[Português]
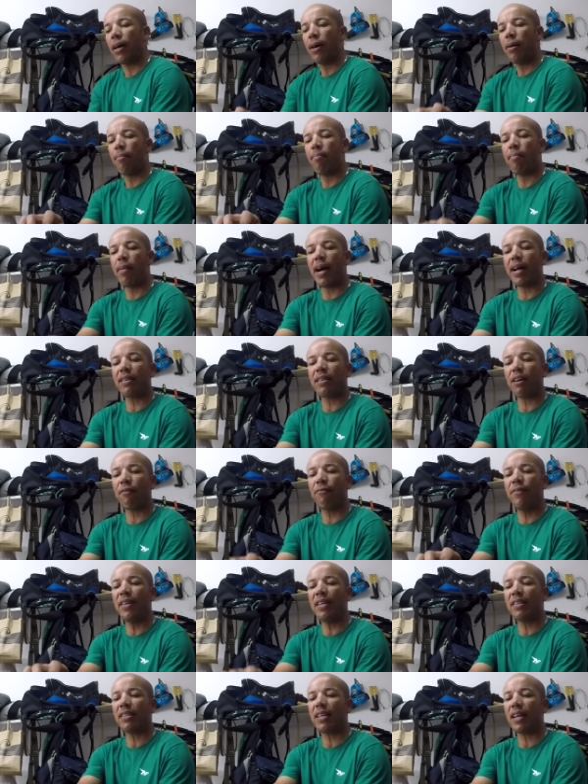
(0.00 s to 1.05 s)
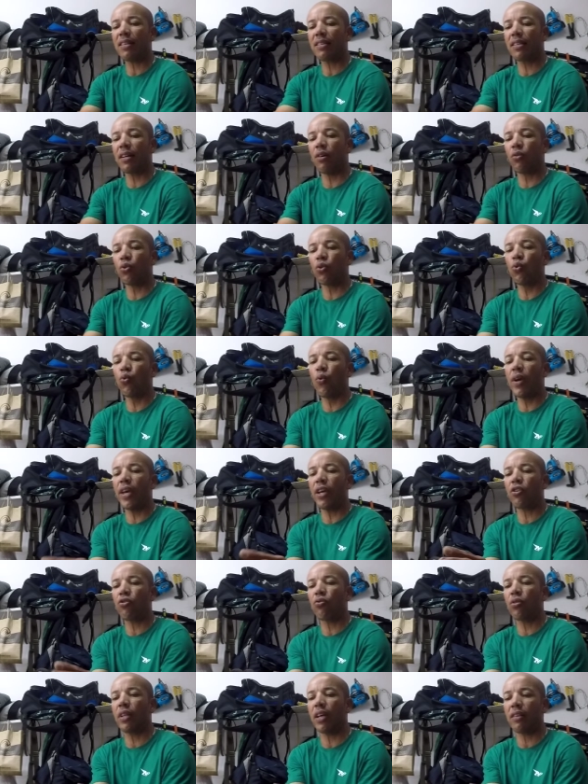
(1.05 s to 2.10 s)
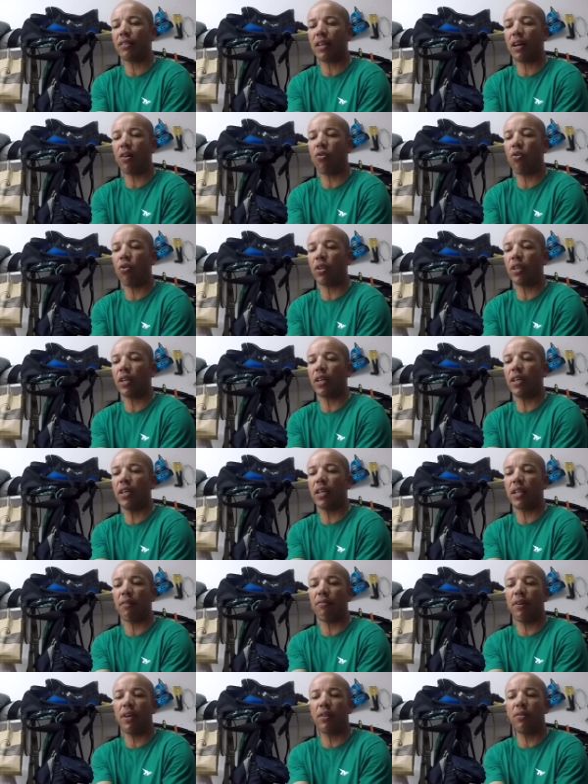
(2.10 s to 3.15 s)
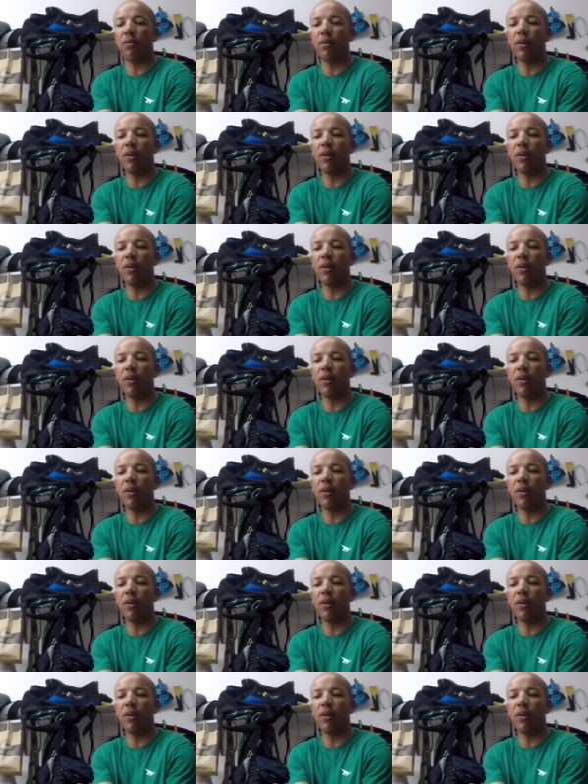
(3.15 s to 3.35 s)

Mas a fixação do eixo dessa roda aqui, tá vendo?